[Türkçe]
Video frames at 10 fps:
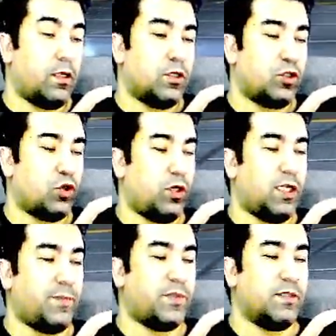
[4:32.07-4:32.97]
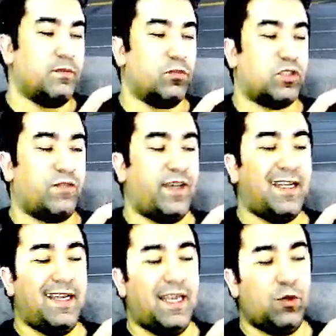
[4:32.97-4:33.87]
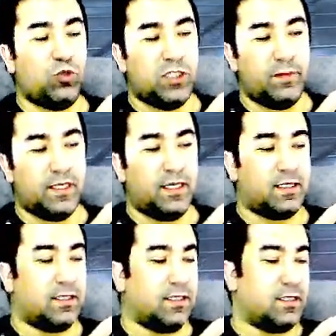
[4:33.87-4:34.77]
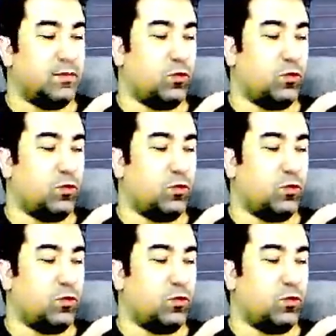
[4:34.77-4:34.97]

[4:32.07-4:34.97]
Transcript: Şöyle yapayım. Bu sefer L3 ile birlikte atayım.